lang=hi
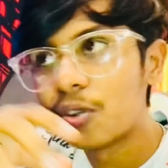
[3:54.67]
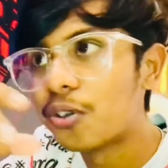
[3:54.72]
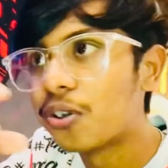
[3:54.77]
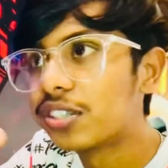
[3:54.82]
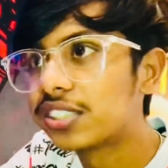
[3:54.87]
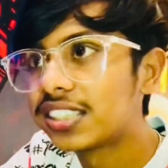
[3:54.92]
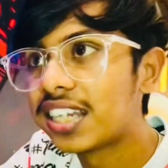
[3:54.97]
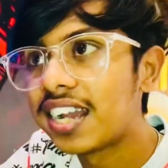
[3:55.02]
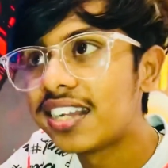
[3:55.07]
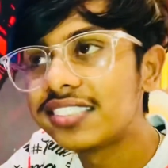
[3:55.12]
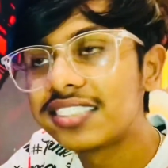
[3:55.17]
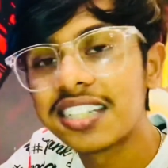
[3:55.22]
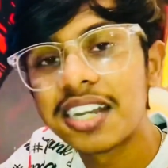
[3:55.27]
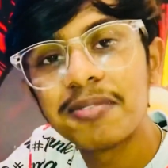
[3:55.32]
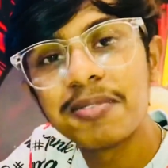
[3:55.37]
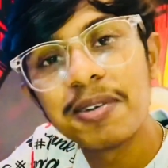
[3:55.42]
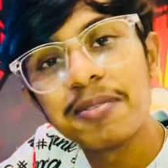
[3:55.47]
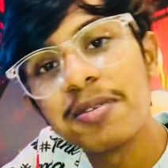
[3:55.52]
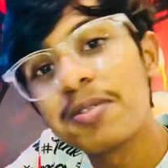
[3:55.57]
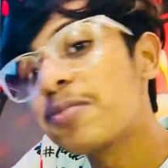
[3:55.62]
और जैन
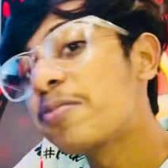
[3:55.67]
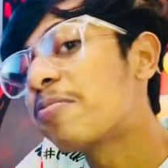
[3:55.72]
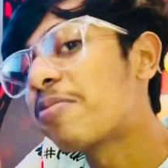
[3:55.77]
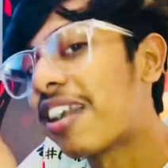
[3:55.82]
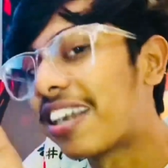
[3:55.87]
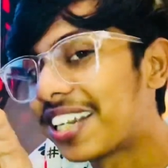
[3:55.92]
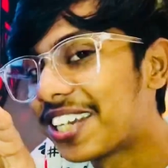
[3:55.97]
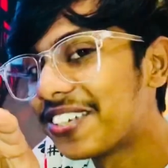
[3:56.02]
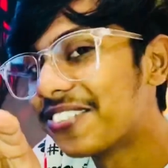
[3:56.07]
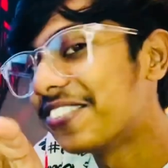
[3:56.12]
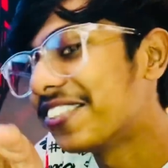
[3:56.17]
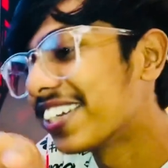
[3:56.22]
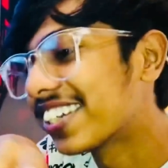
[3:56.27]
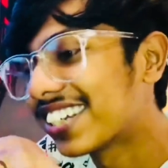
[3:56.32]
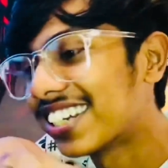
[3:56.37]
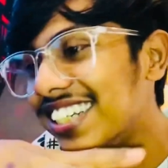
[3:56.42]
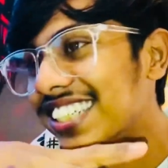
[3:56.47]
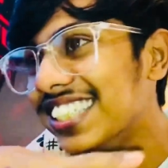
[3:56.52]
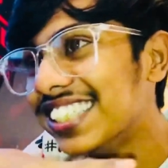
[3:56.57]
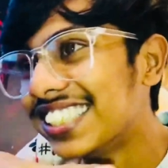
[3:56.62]
साहब अभी भी बैठे हुए हैं खाने